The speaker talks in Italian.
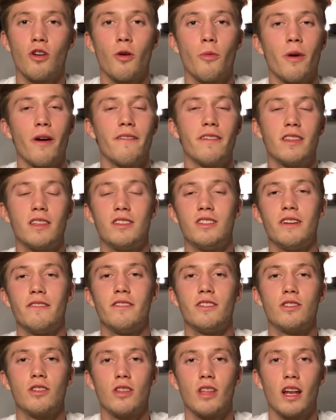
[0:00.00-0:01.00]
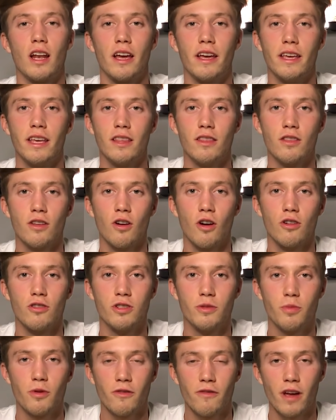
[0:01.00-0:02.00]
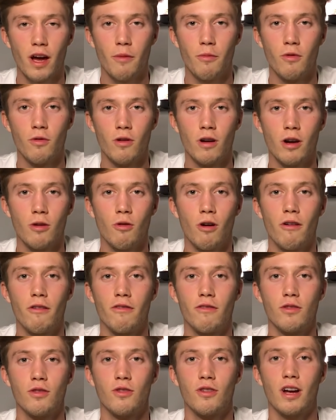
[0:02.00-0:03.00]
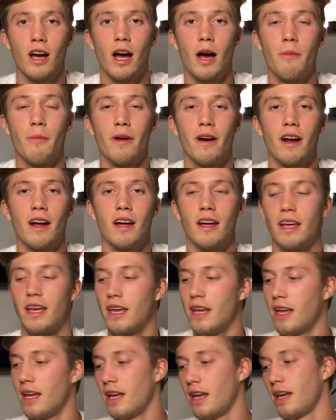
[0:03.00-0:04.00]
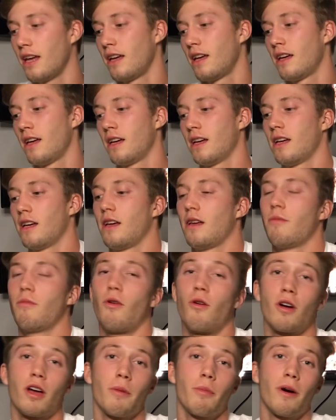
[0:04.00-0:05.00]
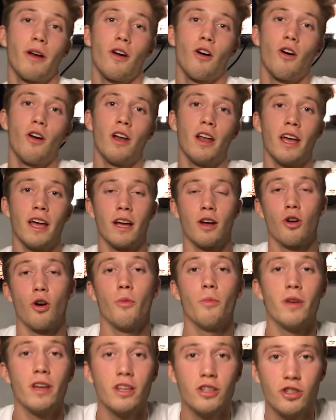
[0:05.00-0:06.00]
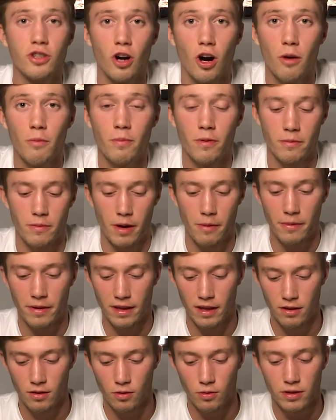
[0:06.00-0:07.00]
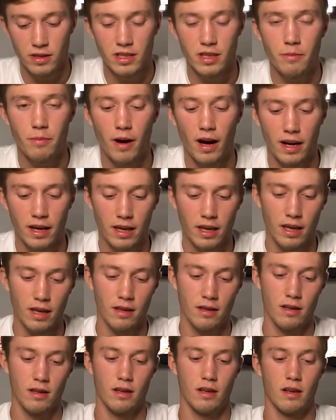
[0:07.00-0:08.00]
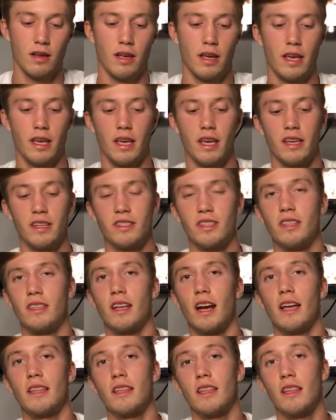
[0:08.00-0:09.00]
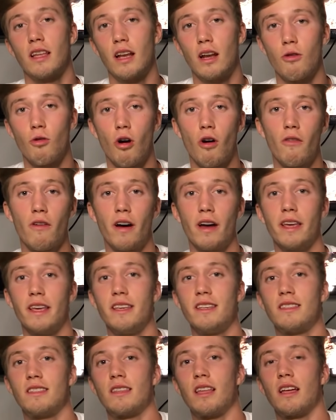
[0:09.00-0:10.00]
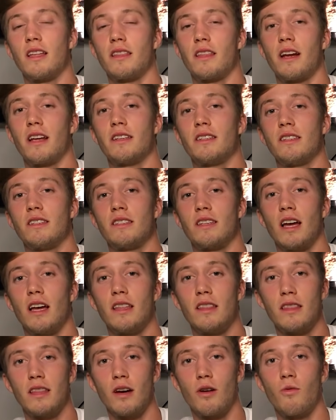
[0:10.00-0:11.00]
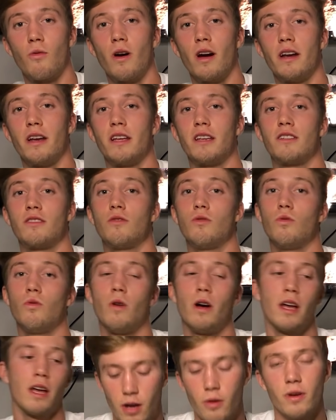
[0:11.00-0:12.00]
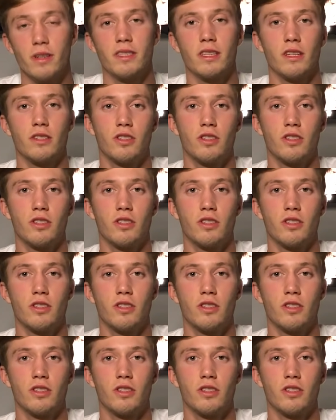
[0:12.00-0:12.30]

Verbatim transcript: Come avete già visto dalla intro, oggi proviamo una nuova fotocamera e poche parole. Go Big Shop mi ha mandato questi pacchi e si tratta della nuova Insta 360 One X2 e questi